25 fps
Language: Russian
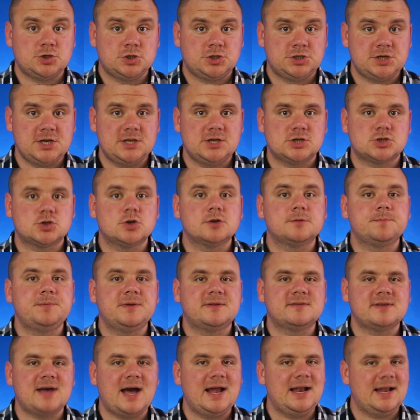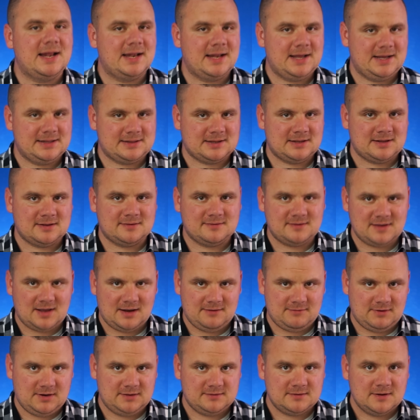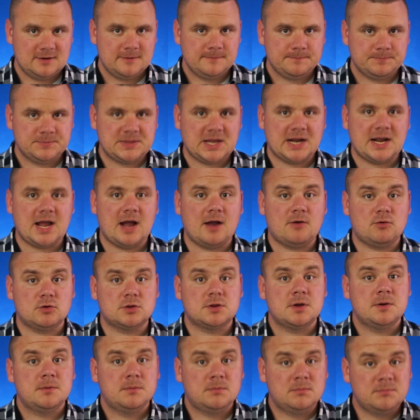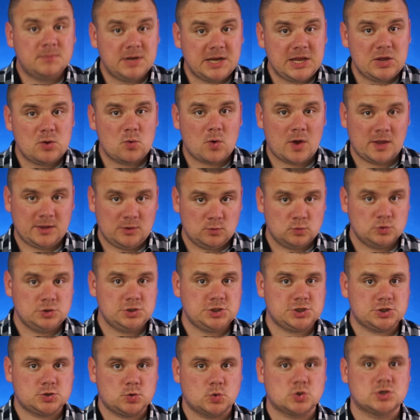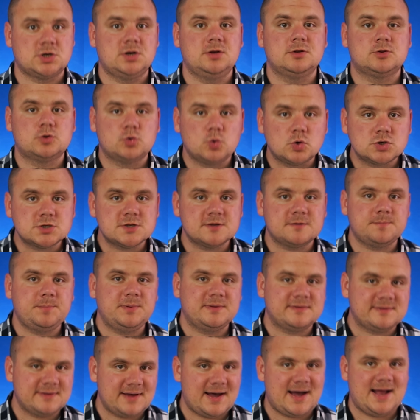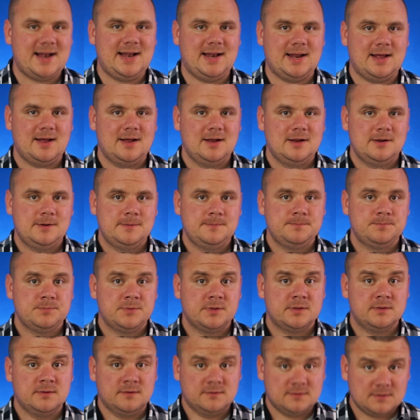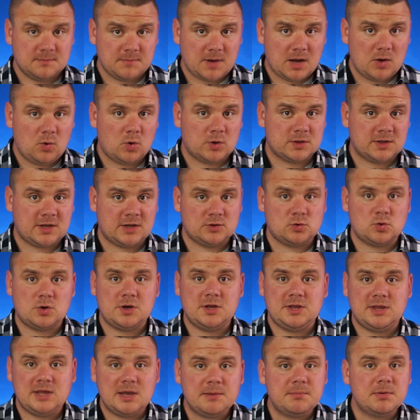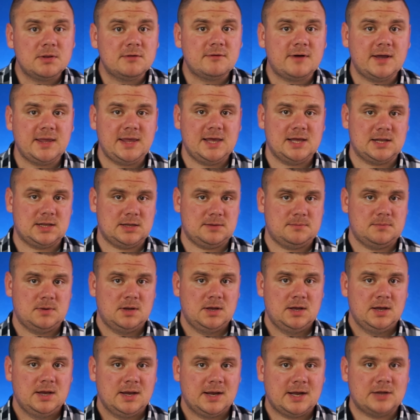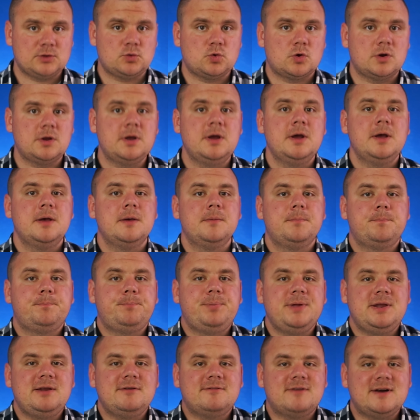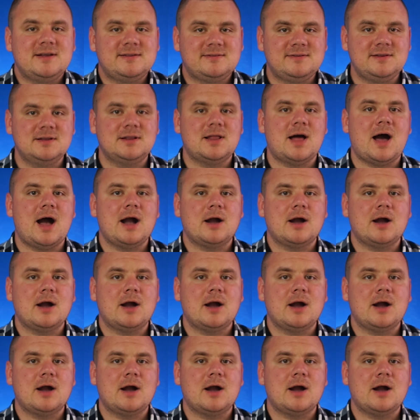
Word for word: ощущение, что специально на это нацеливались, так как вот Мрию они уничтожили тоже специально. Самолет, который не был военным, который перевозил